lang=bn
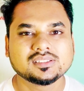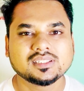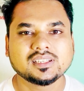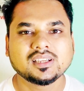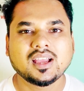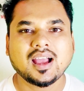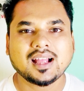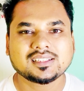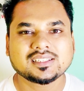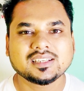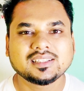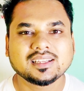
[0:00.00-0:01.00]
যে
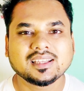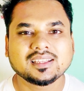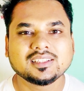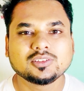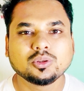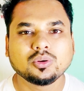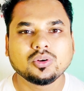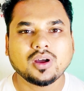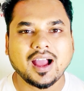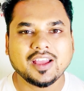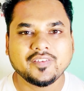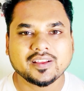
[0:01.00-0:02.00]
আজকে থেকে কিন্তু
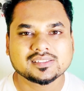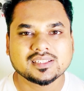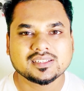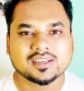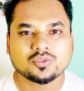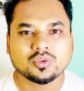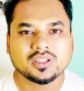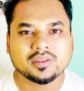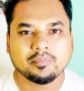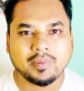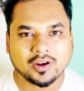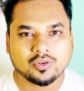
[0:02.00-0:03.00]
আইব্যাক সেন্টারগুলি
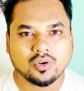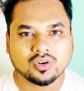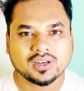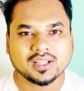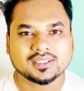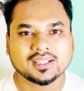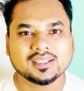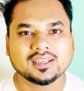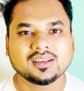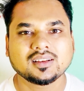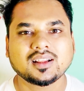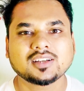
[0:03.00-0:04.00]
বারো ঘন্টা তাদের
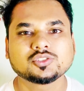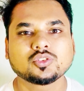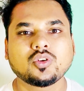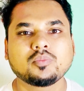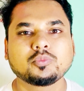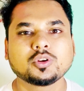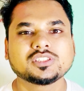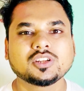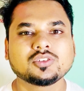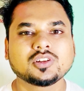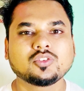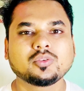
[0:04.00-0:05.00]
কার্যক্রম
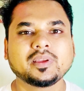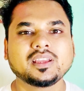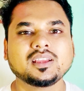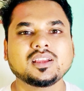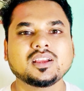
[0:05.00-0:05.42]
পরিচালনা করবে